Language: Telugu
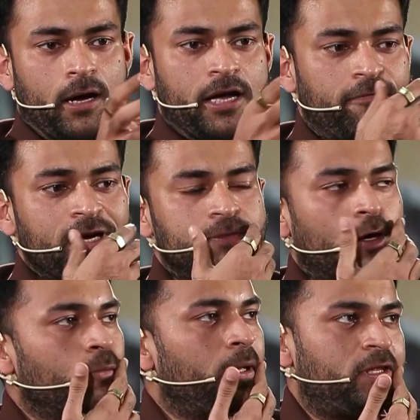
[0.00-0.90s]
ఈవెంట్స్ uh, e, uh,
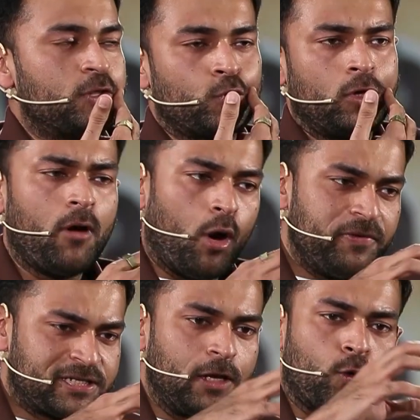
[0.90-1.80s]
వరకు మేము తీసుకున్నాం
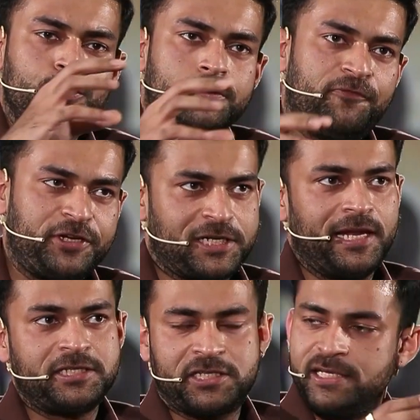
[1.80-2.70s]
ఆబ్వియస్లీ కొంచెం
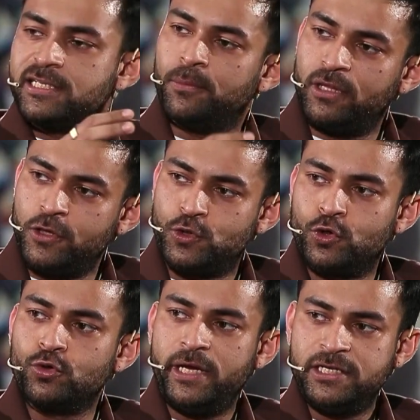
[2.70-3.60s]
ఫిక్షనలైజ్ చేసాము దాని చుట్టూ ఏం